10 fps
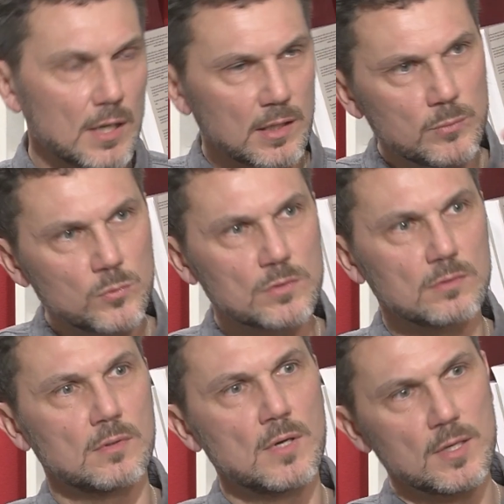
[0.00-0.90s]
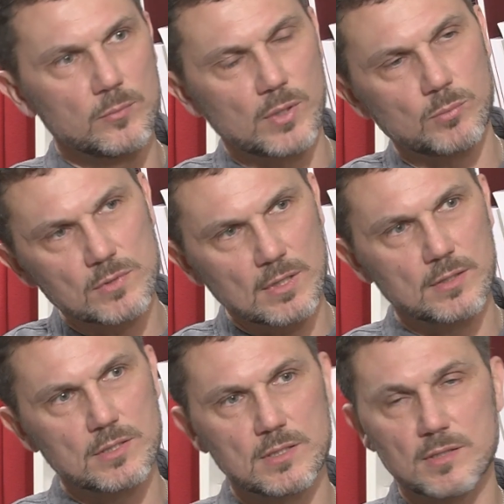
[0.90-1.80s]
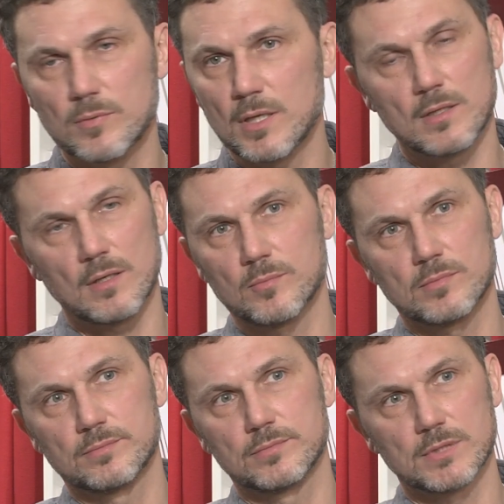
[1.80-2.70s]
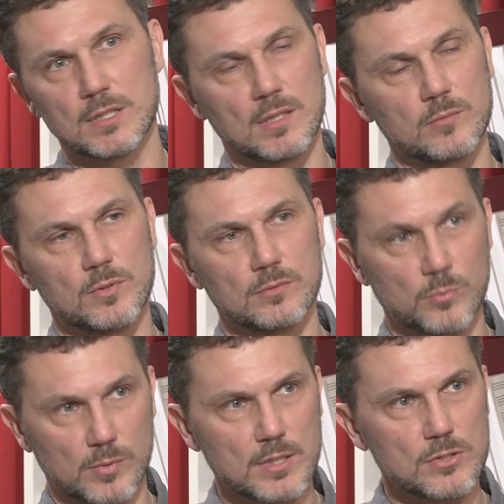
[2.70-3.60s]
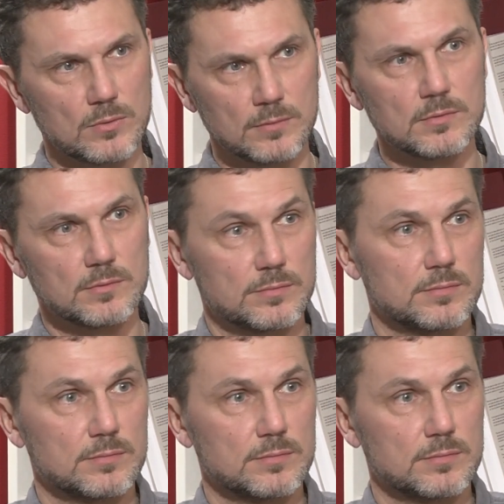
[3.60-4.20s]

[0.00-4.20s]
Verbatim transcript: как они музыку пропускают через себя, я совершенно был ну, поражен вот